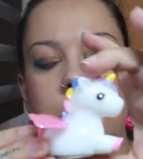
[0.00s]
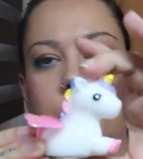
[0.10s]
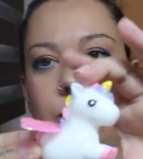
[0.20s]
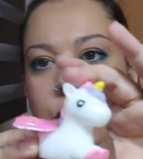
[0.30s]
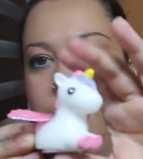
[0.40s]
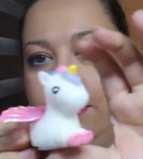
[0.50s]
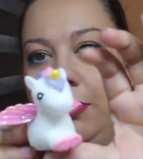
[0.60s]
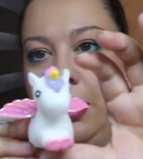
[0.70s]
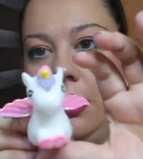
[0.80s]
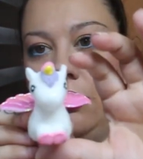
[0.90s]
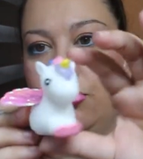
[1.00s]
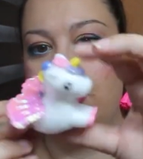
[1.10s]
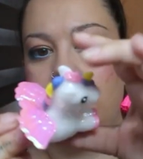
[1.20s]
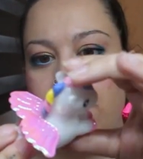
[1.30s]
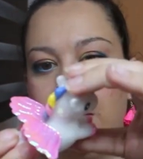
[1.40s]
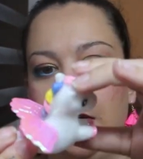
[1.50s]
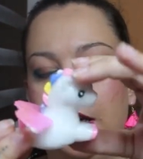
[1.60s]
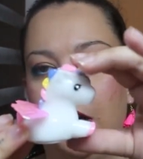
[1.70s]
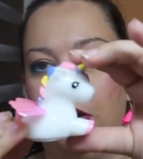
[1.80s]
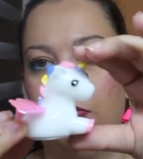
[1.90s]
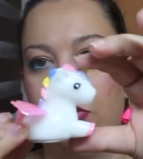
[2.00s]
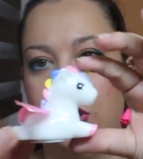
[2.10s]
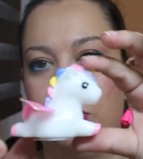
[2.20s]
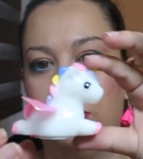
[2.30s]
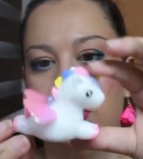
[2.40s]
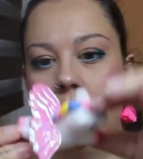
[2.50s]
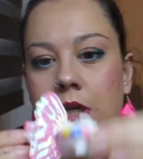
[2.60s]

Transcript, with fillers: Y bueno, es que es precioso, no me digáis que no es bonito.